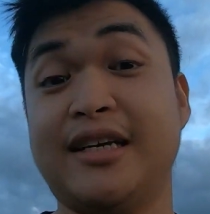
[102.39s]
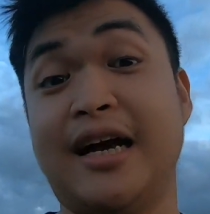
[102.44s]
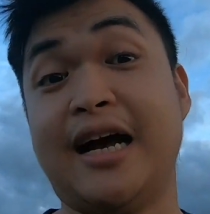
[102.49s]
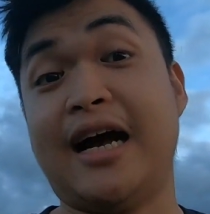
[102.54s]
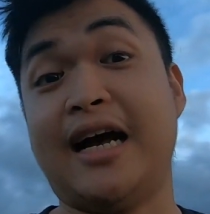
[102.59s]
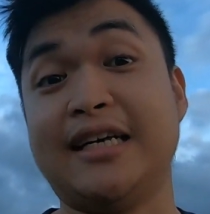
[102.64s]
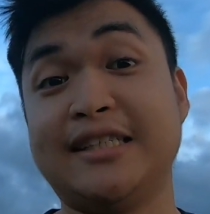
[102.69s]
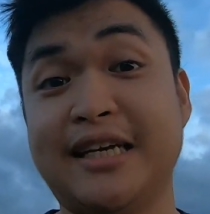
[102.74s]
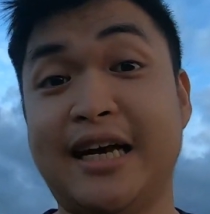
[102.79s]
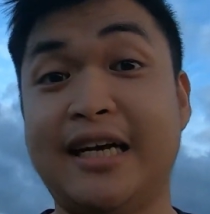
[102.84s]

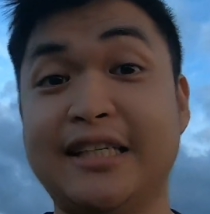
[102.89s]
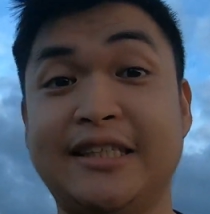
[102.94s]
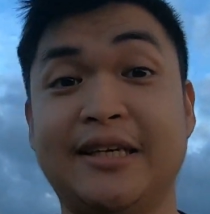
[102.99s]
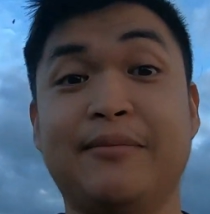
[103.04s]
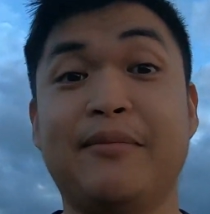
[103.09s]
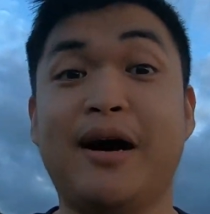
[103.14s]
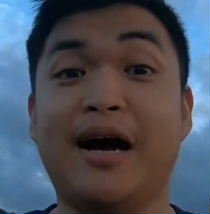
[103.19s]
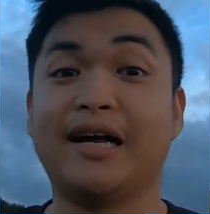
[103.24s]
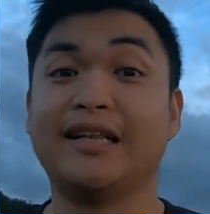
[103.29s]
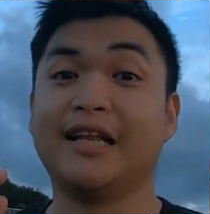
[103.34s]
Aasa ka sa
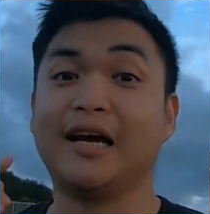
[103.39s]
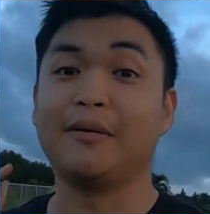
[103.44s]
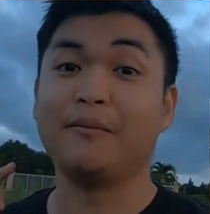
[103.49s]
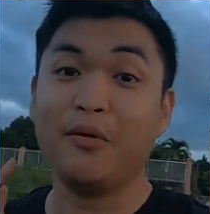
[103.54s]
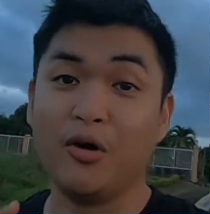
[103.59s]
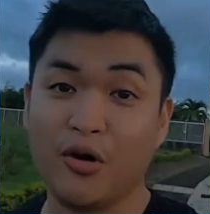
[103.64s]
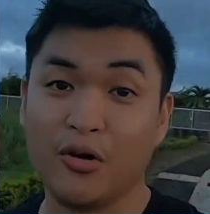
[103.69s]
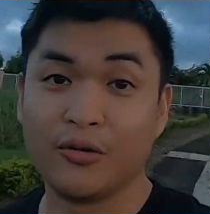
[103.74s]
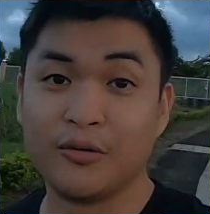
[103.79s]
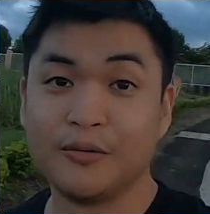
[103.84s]
mga anak
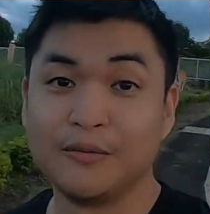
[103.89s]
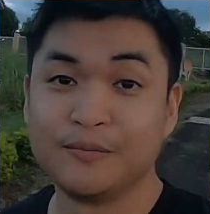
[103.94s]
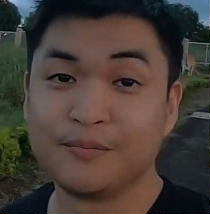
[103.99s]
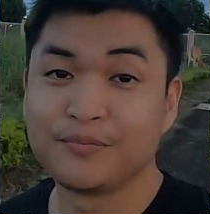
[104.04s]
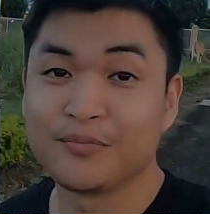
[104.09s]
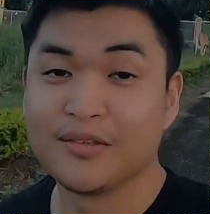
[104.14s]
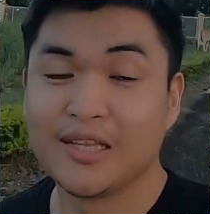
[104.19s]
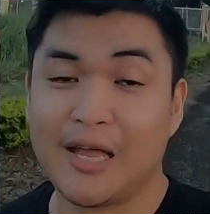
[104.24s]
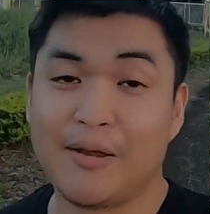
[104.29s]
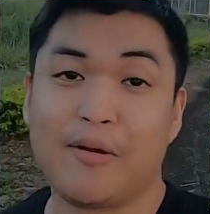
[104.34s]
mo.
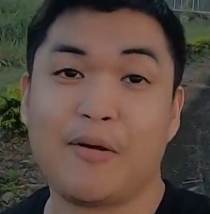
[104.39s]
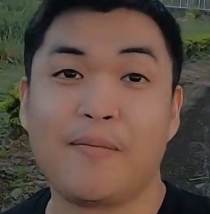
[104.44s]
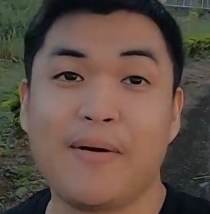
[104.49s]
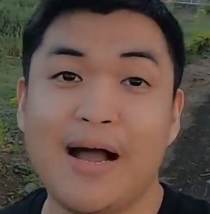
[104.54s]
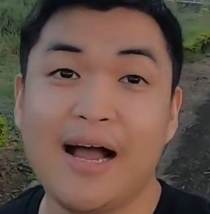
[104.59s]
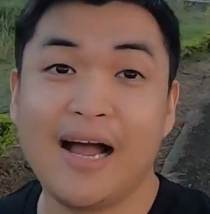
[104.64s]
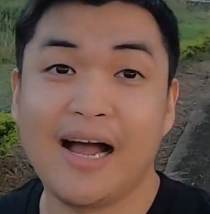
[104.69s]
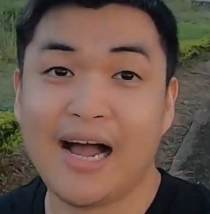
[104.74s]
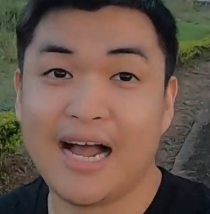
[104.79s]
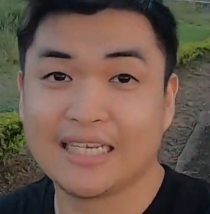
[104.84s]
Tama
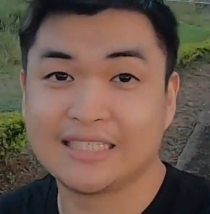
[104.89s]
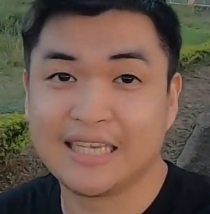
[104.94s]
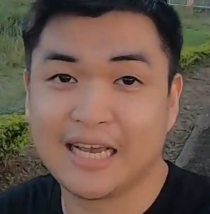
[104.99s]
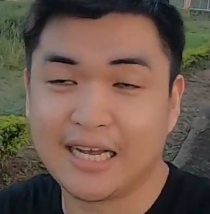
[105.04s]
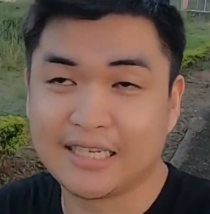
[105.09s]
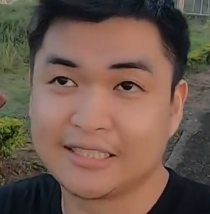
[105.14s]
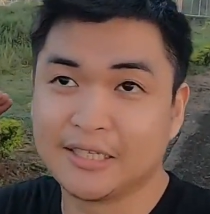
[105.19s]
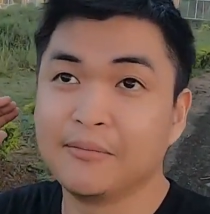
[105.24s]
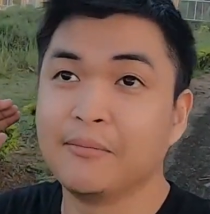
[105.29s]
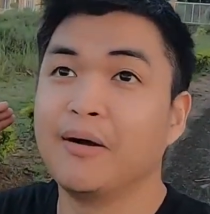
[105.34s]
ba? Aasa
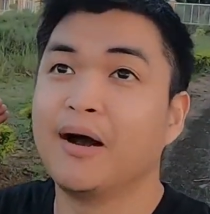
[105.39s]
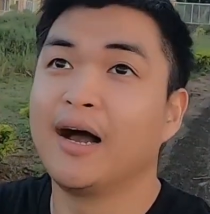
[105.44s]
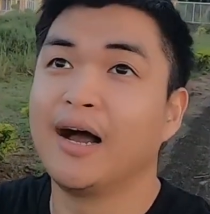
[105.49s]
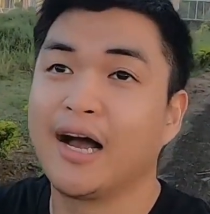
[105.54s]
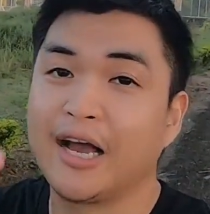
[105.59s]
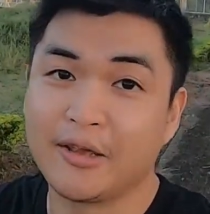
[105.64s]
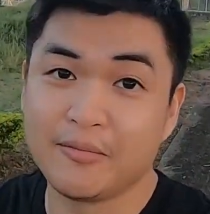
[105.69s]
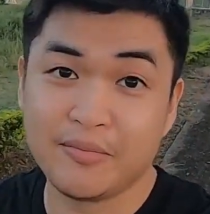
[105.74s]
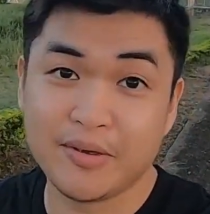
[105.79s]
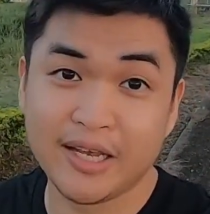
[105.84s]
ka sa mga
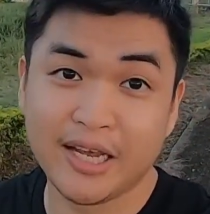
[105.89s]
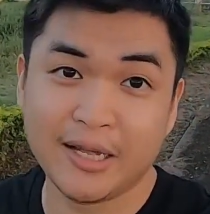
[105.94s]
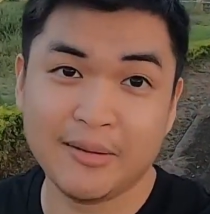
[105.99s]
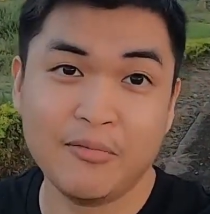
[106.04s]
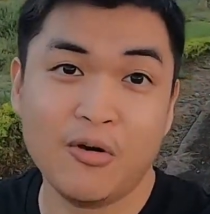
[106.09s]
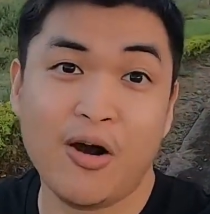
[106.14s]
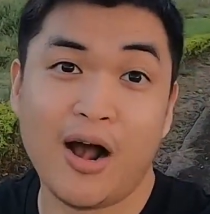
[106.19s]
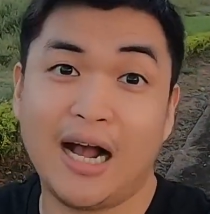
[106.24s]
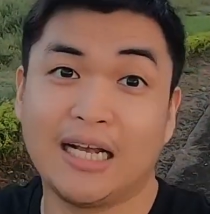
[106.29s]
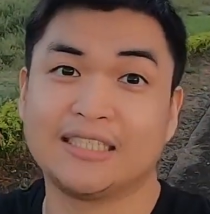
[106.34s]

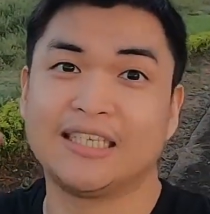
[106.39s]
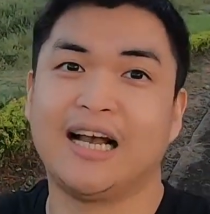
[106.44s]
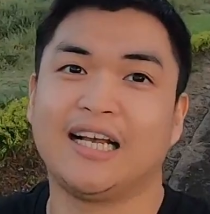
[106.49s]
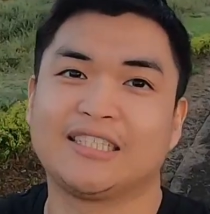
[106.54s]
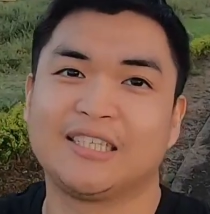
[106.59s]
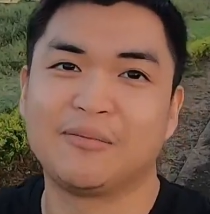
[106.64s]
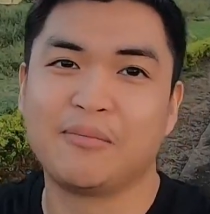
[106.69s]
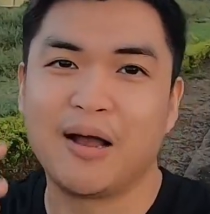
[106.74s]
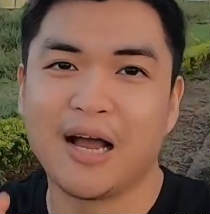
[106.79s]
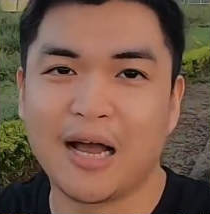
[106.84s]
kaibigan mo, aasa
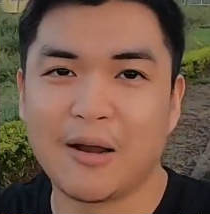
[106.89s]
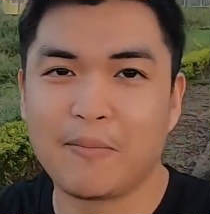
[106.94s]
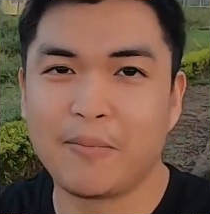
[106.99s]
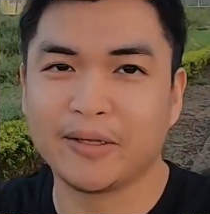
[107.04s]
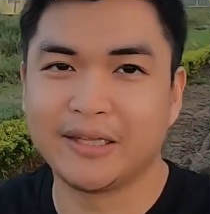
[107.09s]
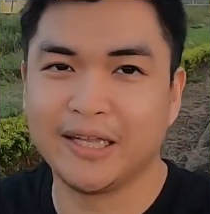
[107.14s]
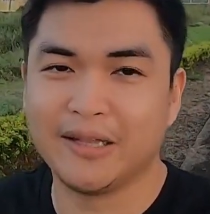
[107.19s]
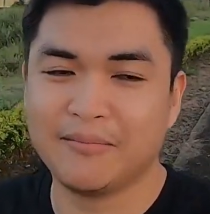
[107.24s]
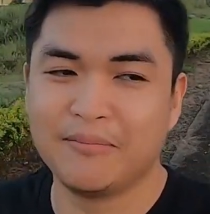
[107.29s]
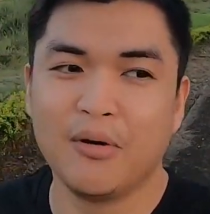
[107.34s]
ka sa mga
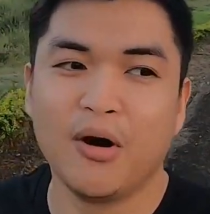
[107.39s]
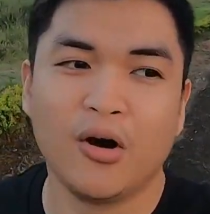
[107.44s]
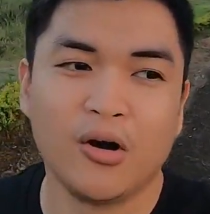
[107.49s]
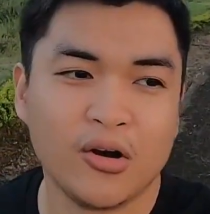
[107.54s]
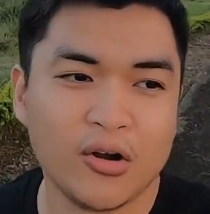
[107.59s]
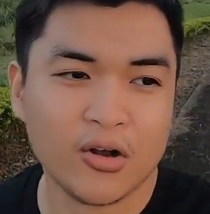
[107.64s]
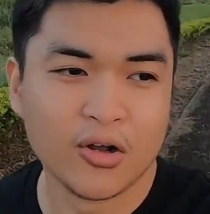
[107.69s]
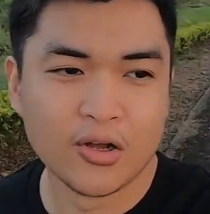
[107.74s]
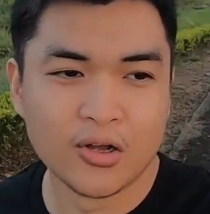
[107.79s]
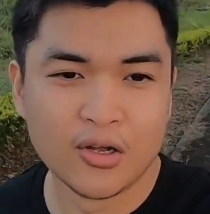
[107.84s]
kapatid mo.